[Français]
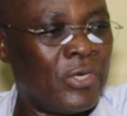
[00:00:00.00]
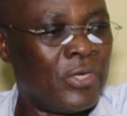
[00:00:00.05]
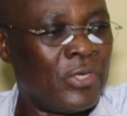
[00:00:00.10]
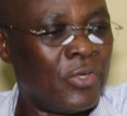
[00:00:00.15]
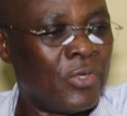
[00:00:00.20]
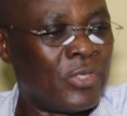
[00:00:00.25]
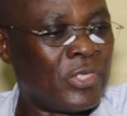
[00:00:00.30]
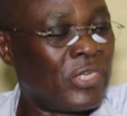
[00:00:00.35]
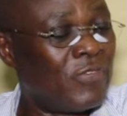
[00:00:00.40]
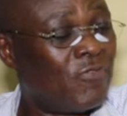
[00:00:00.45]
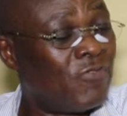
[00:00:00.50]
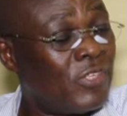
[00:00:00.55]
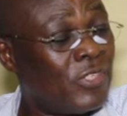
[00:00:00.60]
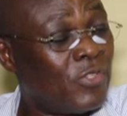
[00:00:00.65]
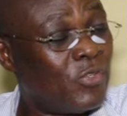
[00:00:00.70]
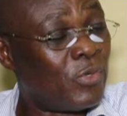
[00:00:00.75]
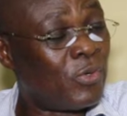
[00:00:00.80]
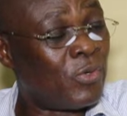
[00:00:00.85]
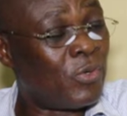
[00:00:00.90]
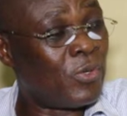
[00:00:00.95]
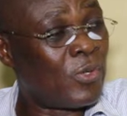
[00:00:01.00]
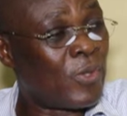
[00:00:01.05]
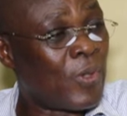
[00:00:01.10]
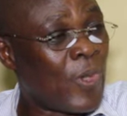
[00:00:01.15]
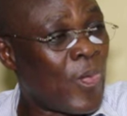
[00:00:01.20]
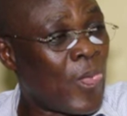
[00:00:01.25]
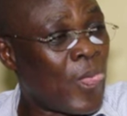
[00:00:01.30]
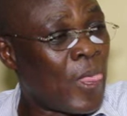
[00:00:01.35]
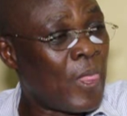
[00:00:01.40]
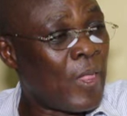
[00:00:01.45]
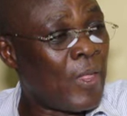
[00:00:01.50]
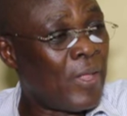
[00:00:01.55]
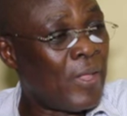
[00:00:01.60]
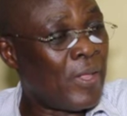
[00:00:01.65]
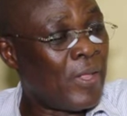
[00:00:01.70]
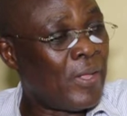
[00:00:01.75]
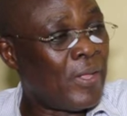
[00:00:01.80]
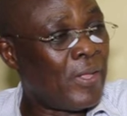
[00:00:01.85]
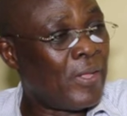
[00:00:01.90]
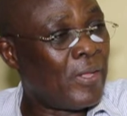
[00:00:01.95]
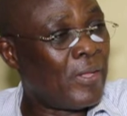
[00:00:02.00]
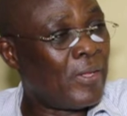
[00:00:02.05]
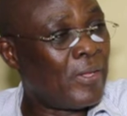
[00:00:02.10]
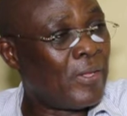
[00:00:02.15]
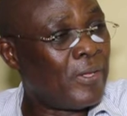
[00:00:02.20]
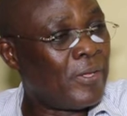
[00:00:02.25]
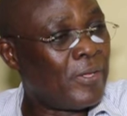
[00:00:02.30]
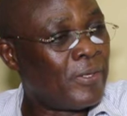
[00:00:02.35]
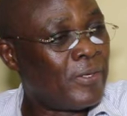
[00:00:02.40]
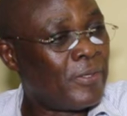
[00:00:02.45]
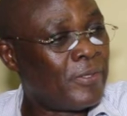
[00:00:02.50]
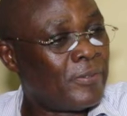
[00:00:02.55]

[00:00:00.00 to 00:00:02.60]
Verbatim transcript: notre vision. Merci beaucoup